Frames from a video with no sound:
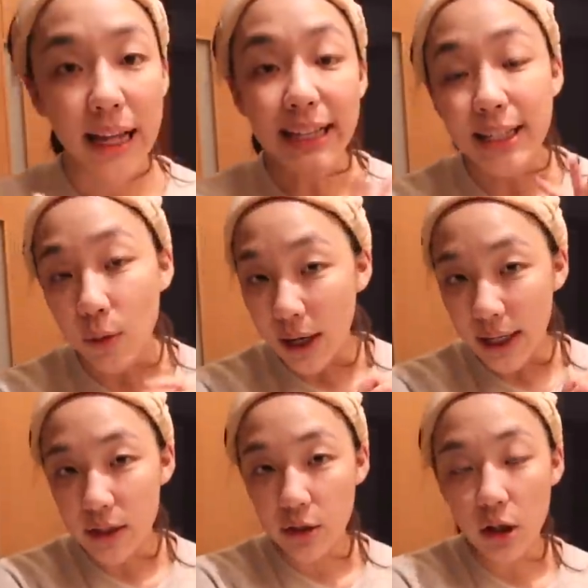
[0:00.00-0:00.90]
那洗完
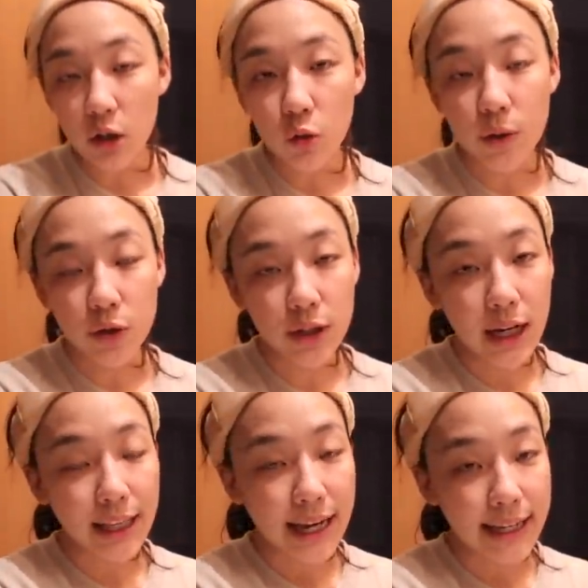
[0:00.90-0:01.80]
脸之后，我们就是
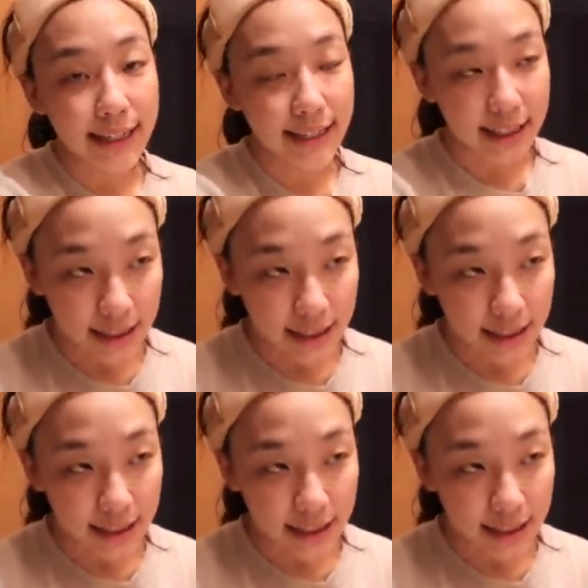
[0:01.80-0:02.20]
要来洗